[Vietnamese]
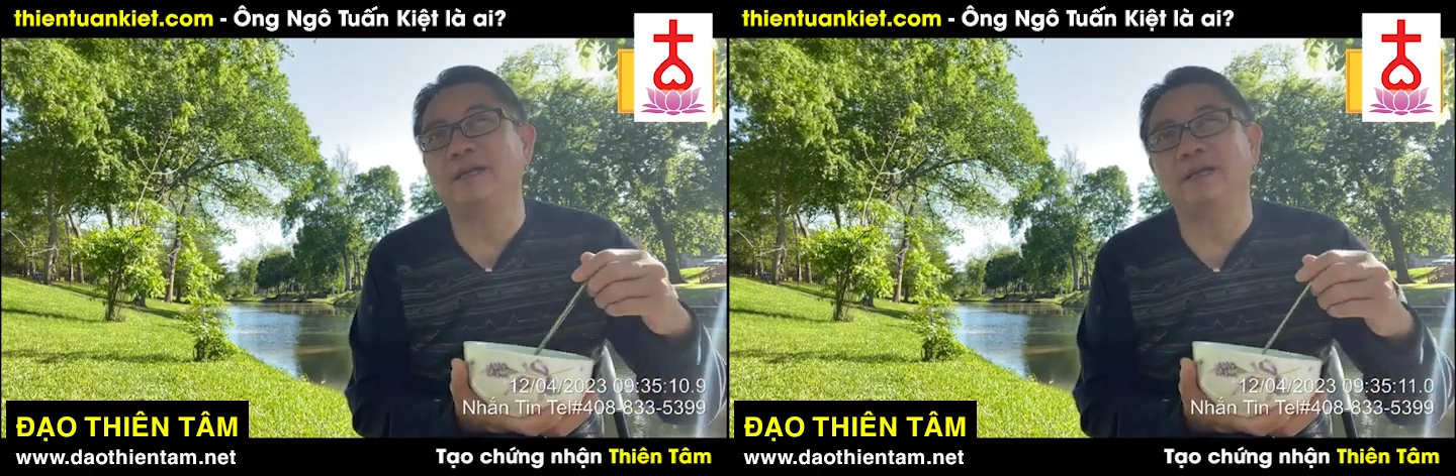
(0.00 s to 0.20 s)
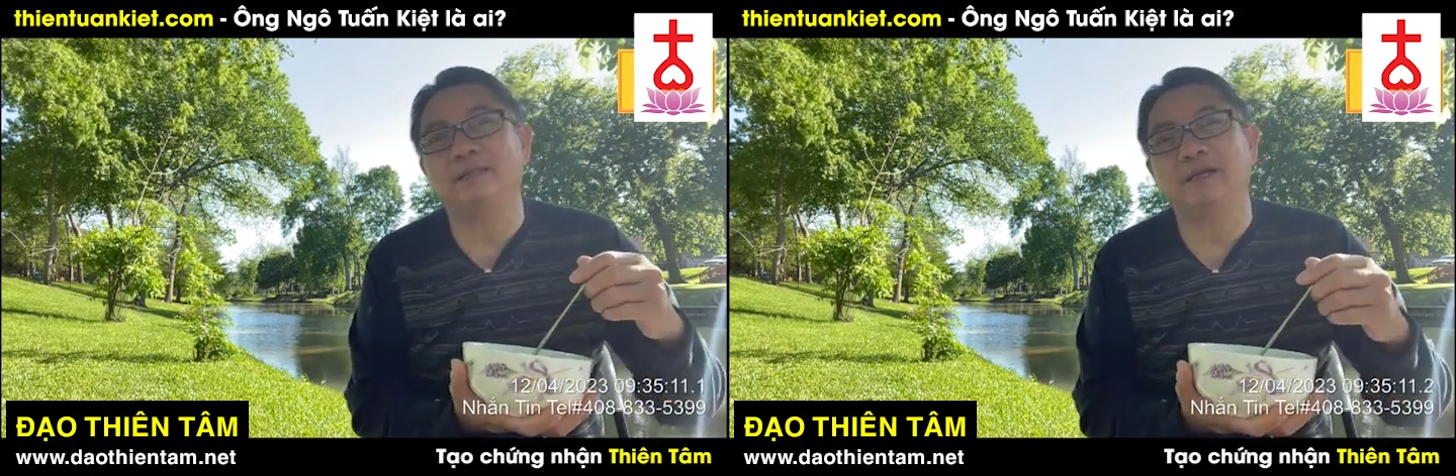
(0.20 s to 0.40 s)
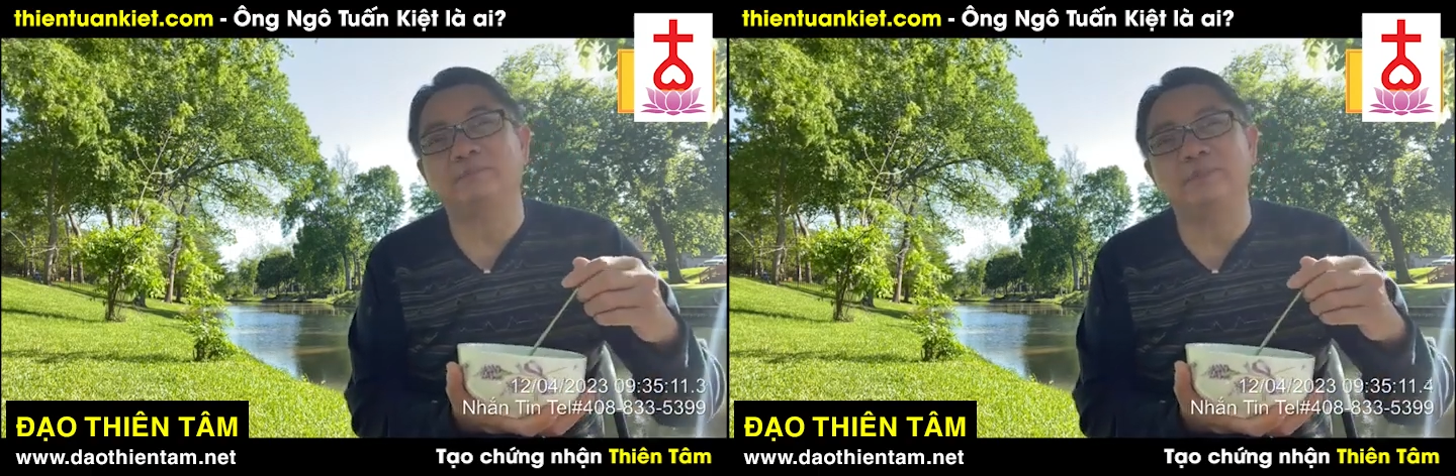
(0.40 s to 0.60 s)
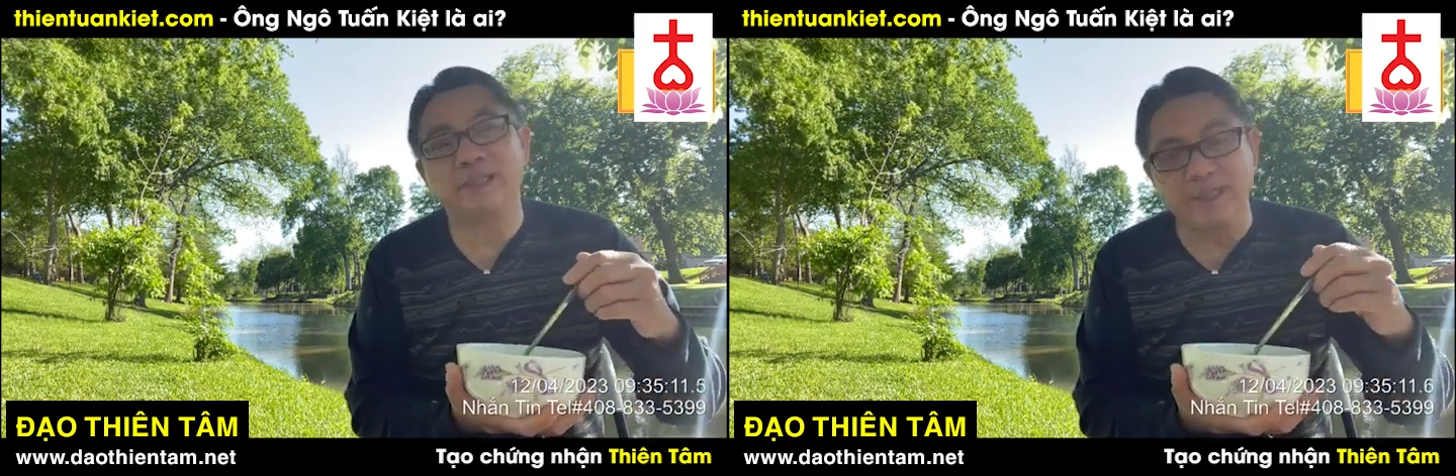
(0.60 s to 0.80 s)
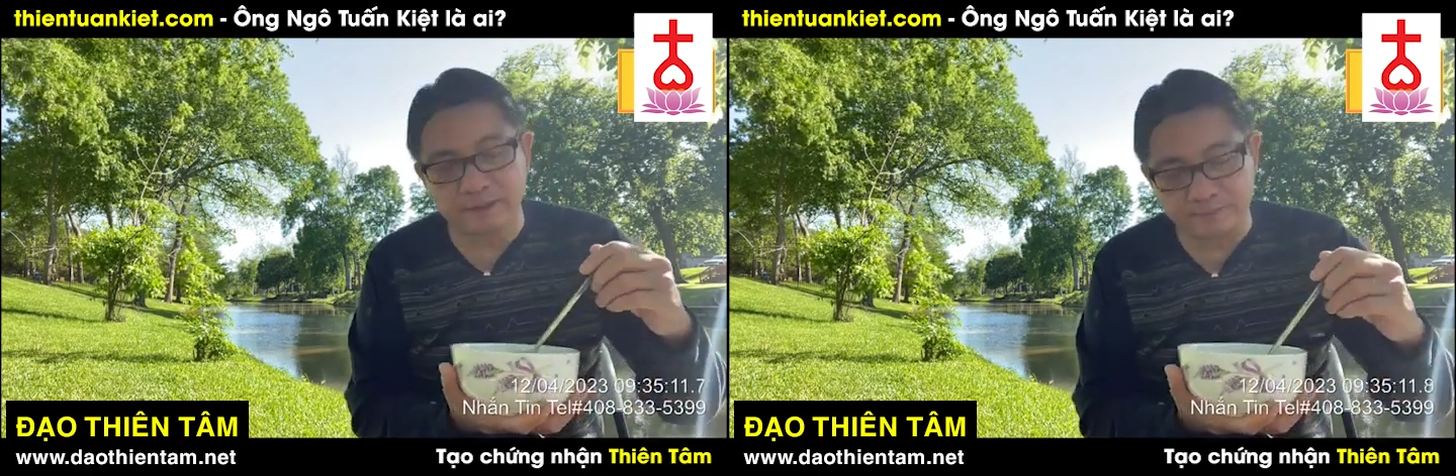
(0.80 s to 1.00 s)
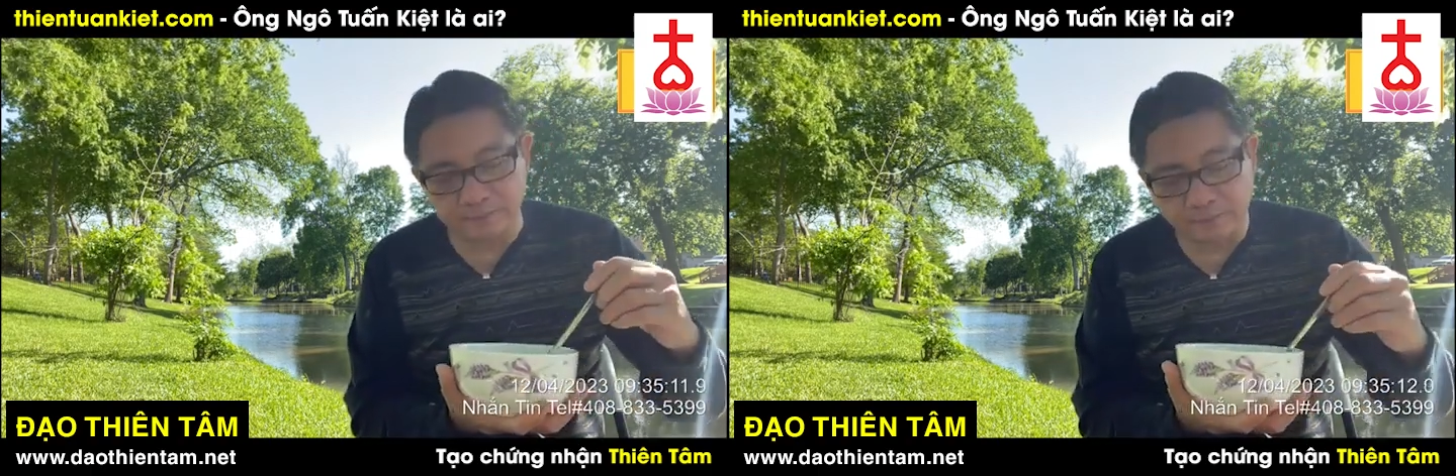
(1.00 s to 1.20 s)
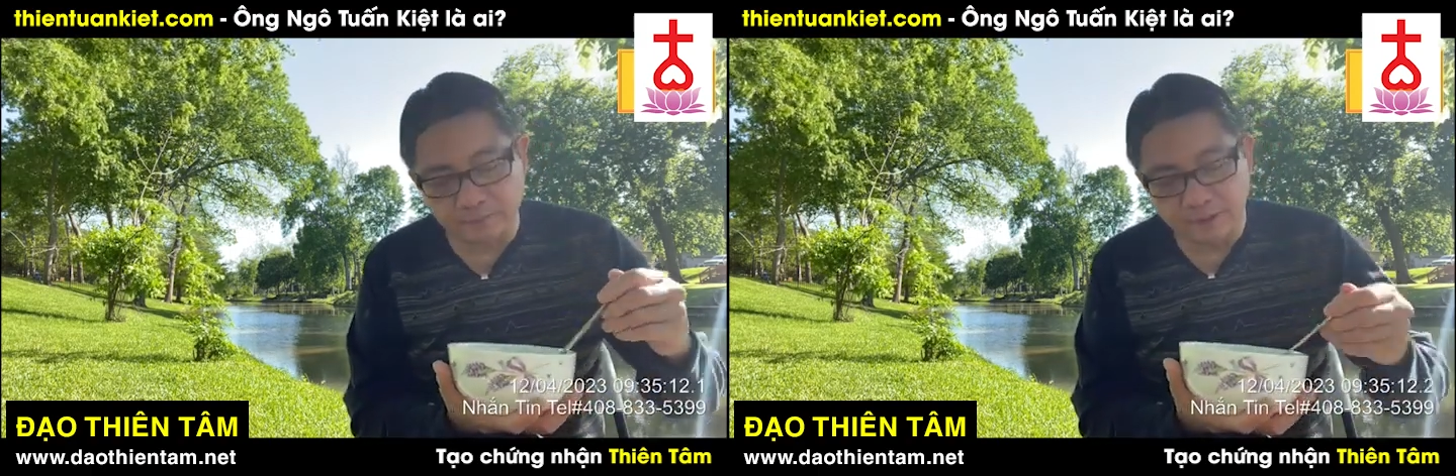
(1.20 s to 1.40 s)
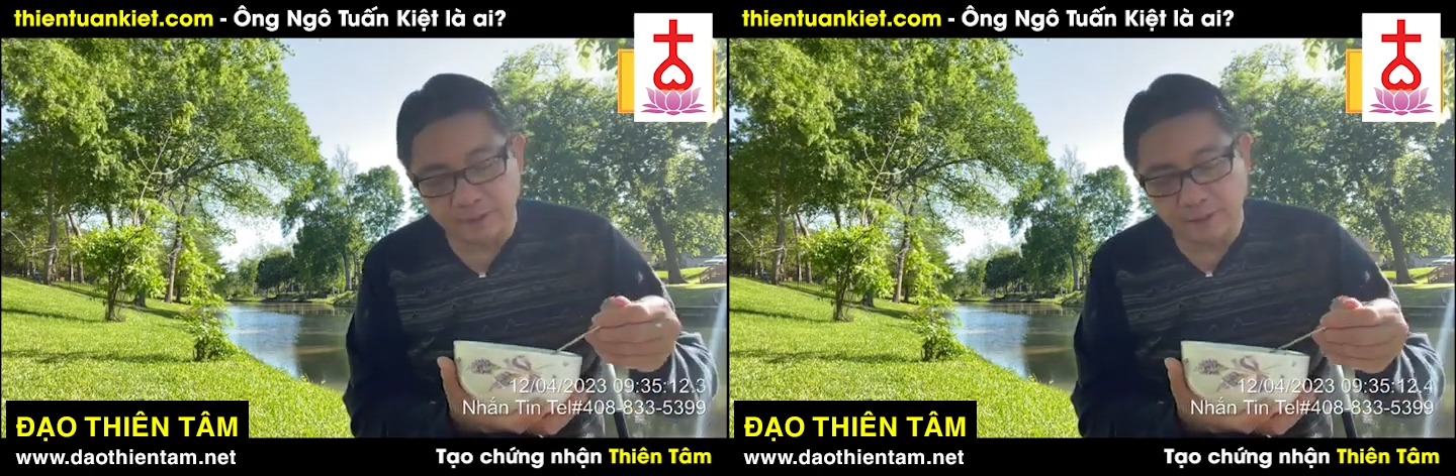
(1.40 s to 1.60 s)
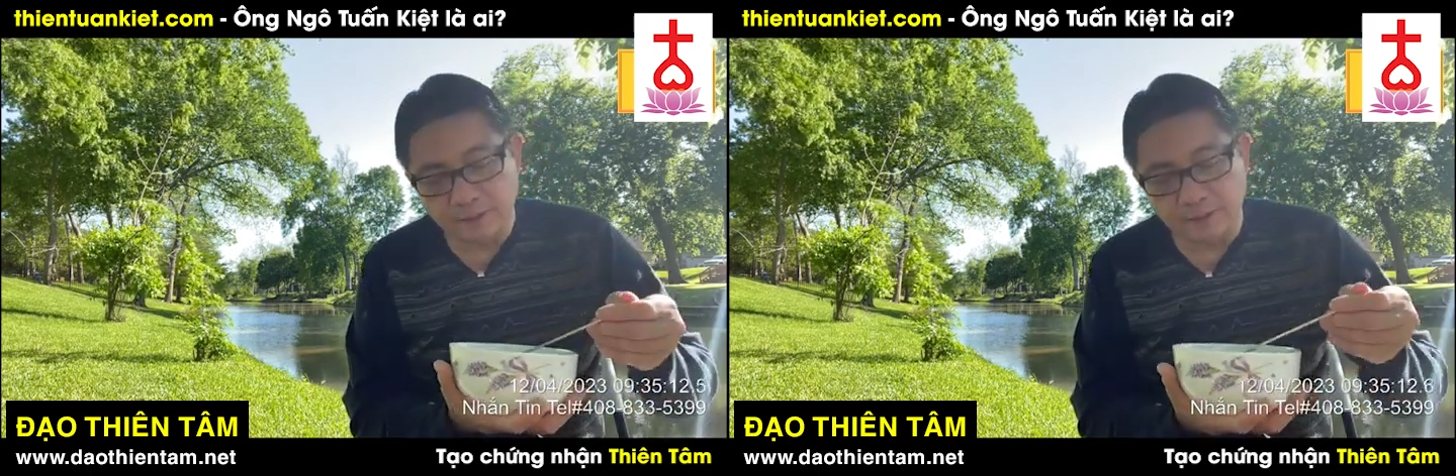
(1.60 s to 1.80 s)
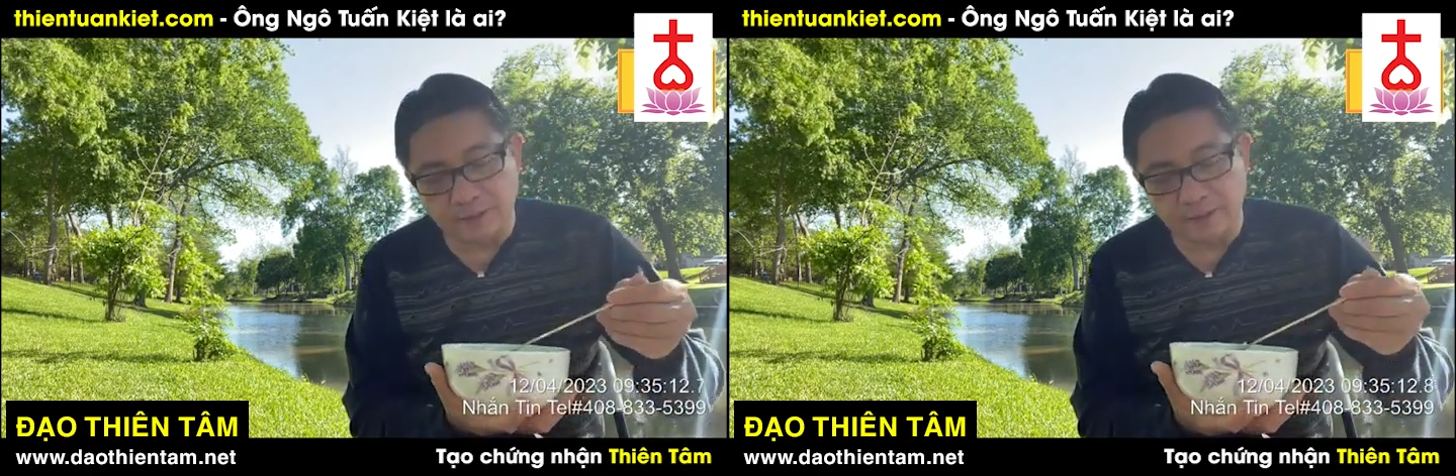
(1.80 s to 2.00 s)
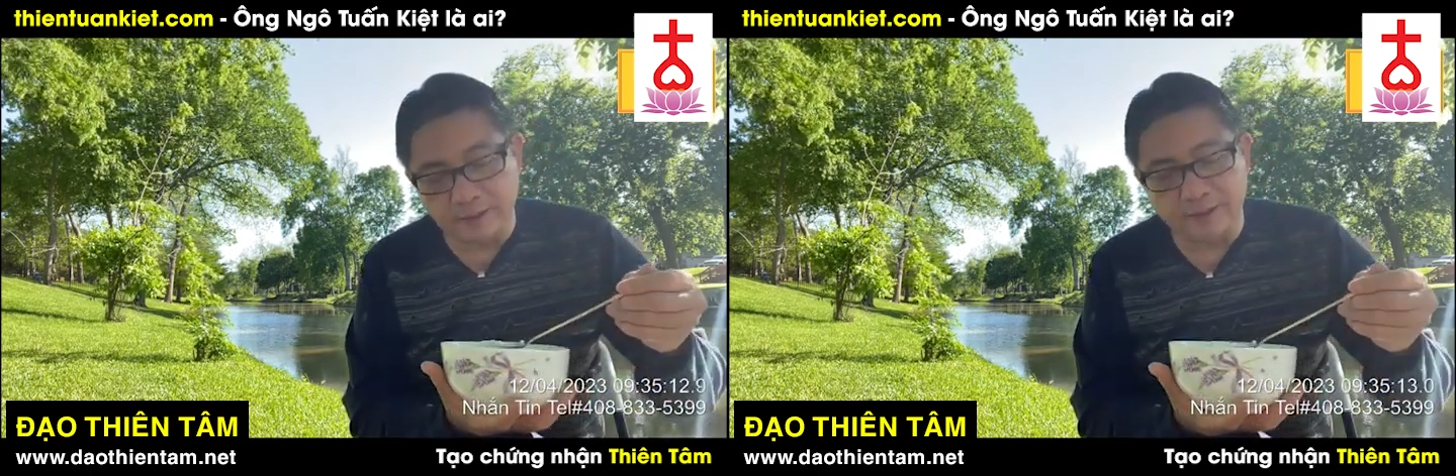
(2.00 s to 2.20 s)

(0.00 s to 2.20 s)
là tổng kết, là